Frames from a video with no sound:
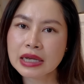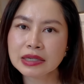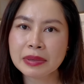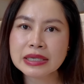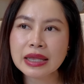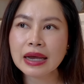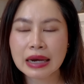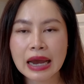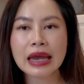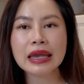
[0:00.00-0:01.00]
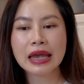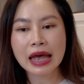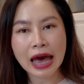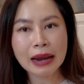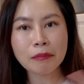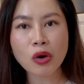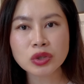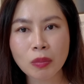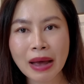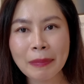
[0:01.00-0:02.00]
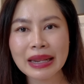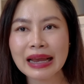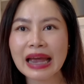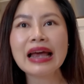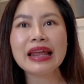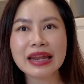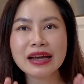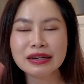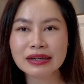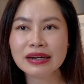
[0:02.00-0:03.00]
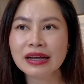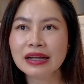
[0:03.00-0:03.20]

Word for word: ได้สิทธิพิเศษยังไง อันบ็อกซ์ออกมาเป็นยังไง อะไรเนี้ยคือ